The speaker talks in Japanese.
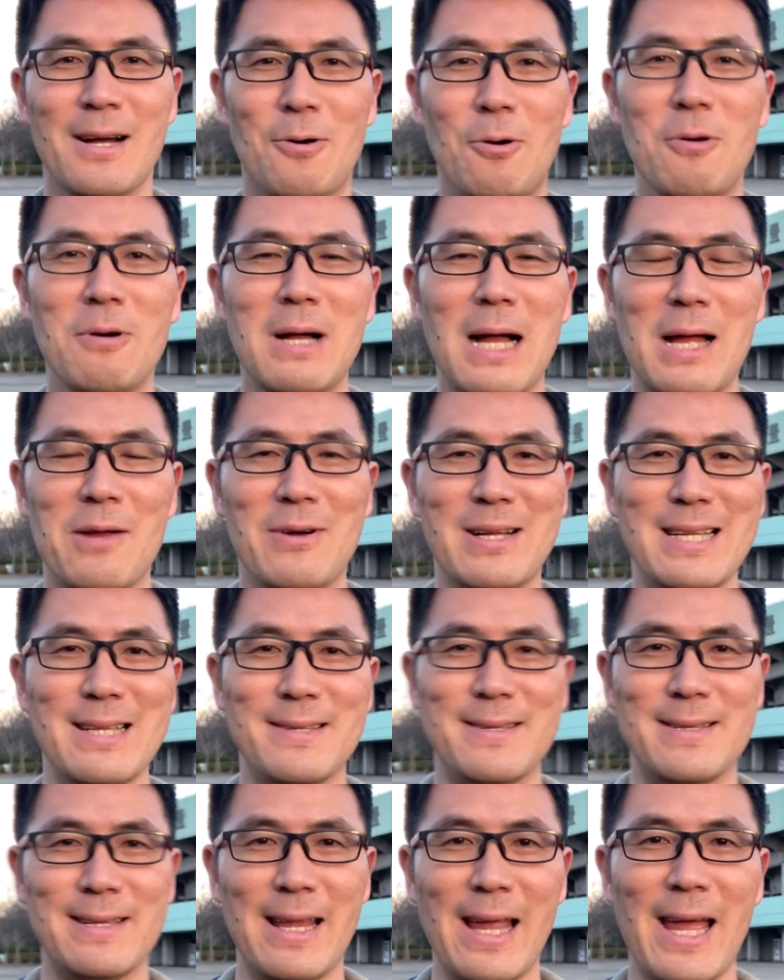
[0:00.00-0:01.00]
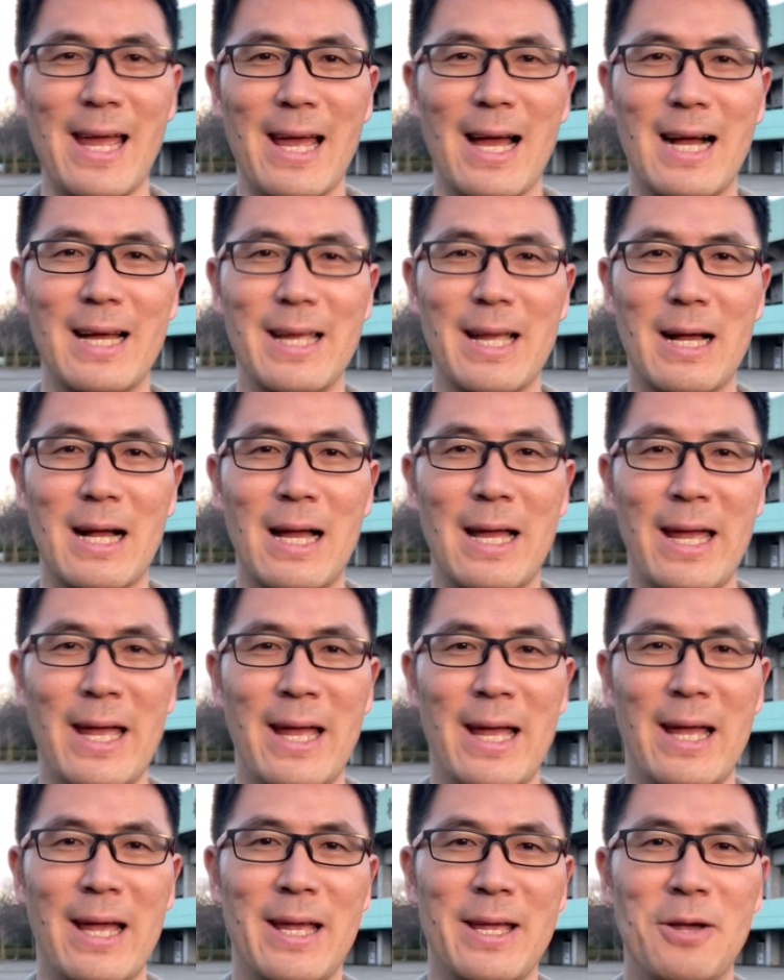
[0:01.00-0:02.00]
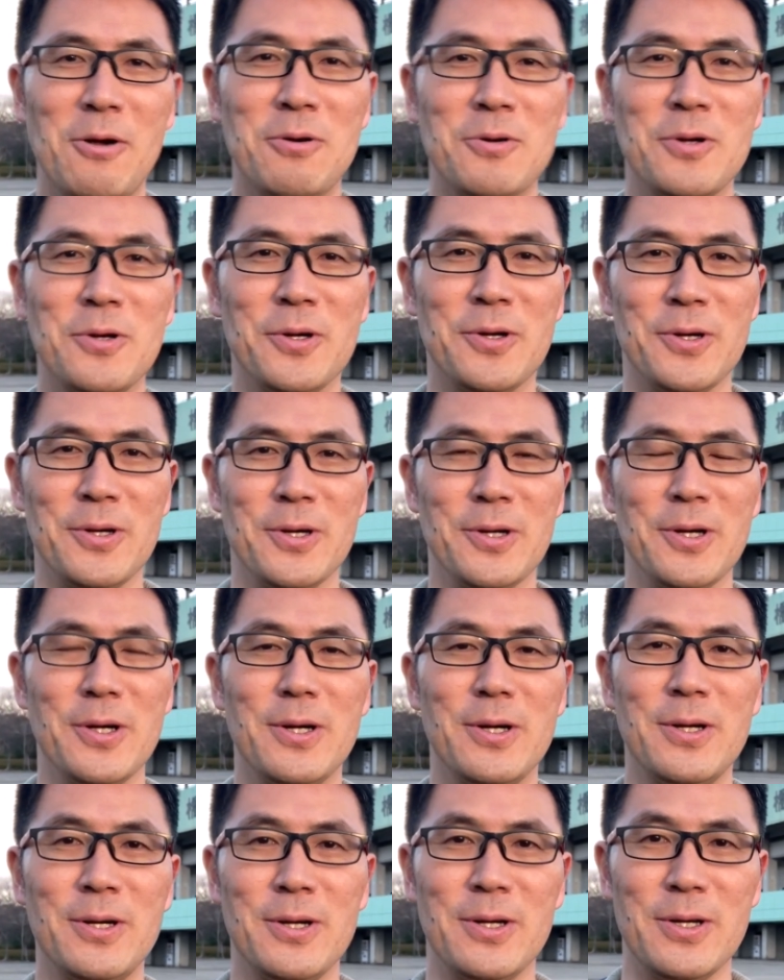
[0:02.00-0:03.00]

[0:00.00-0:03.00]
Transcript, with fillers: 今回はですね、えー、よく